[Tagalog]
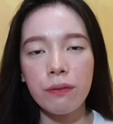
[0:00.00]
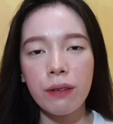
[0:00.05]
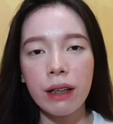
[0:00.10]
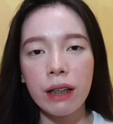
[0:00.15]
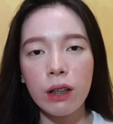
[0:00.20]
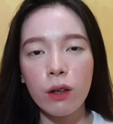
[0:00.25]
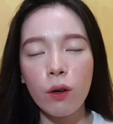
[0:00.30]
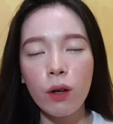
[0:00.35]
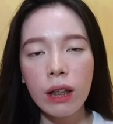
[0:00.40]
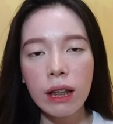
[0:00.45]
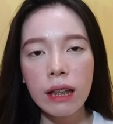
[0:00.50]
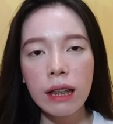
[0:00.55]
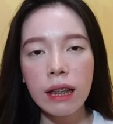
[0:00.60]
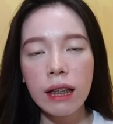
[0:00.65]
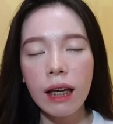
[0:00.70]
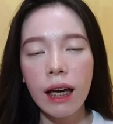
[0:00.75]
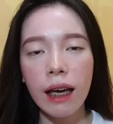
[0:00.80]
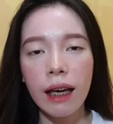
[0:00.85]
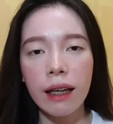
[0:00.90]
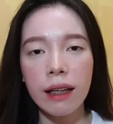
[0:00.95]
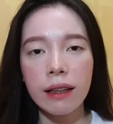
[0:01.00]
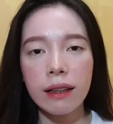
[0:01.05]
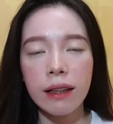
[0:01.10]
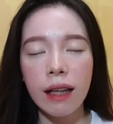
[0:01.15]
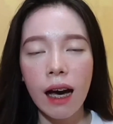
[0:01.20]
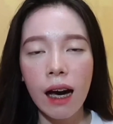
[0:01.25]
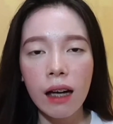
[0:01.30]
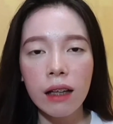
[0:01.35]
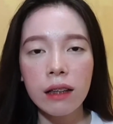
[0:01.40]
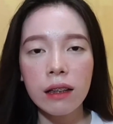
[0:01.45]
very oily
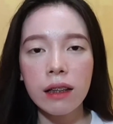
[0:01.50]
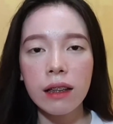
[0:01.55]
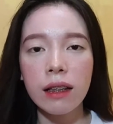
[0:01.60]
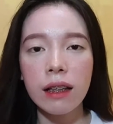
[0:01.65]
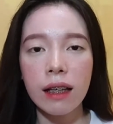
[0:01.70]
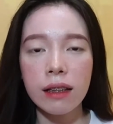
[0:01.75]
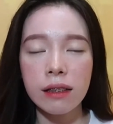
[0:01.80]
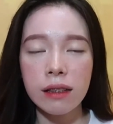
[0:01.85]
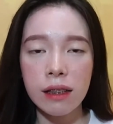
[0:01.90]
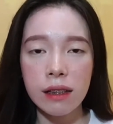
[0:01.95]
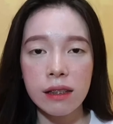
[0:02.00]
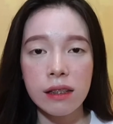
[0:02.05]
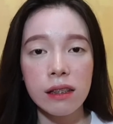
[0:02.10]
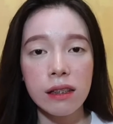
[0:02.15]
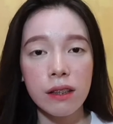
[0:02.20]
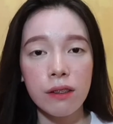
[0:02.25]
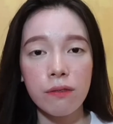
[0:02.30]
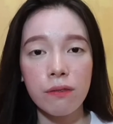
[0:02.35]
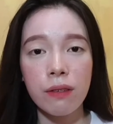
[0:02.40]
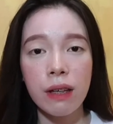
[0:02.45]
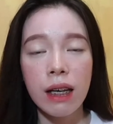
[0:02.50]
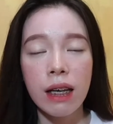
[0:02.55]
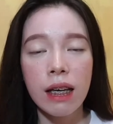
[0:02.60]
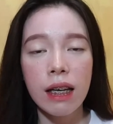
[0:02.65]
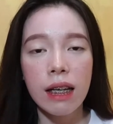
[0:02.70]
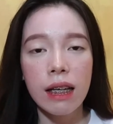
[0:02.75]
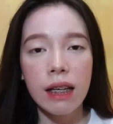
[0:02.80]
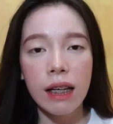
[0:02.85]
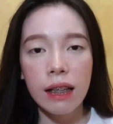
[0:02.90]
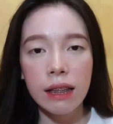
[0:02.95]
and acne and sensitive
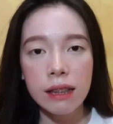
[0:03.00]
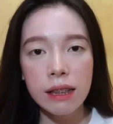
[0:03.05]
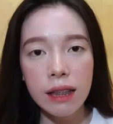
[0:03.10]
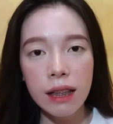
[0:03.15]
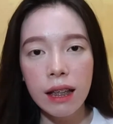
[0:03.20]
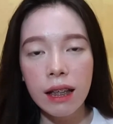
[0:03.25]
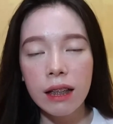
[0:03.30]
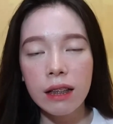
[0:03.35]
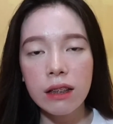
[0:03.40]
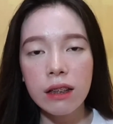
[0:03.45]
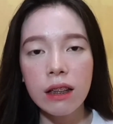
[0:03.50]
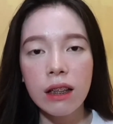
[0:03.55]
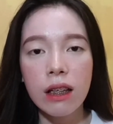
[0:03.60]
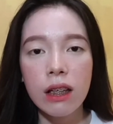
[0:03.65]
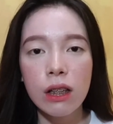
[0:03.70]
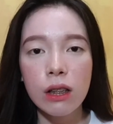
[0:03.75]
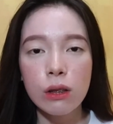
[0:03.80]
skin.